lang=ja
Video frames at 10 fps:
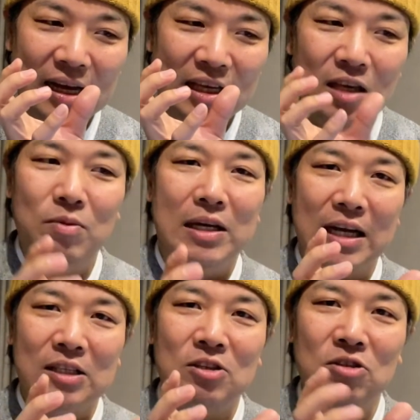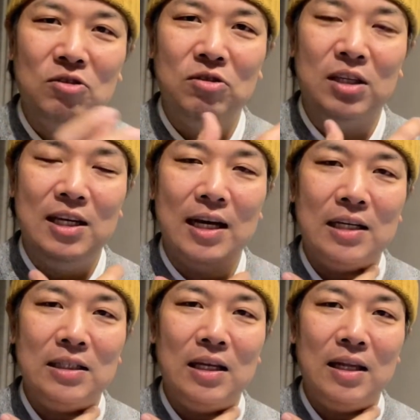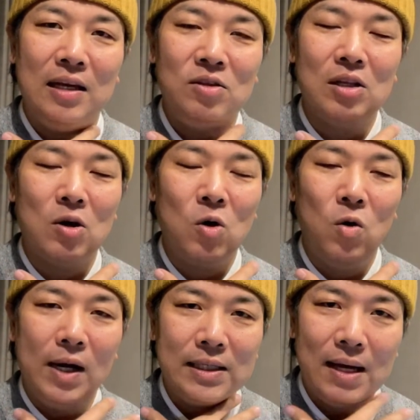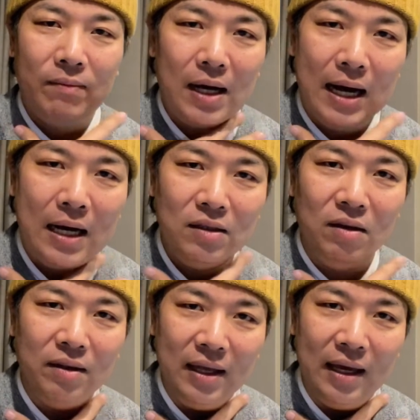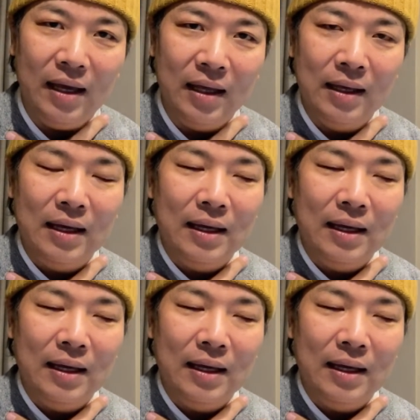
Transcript: 日々が続く気がしててちょっと怖さもあるので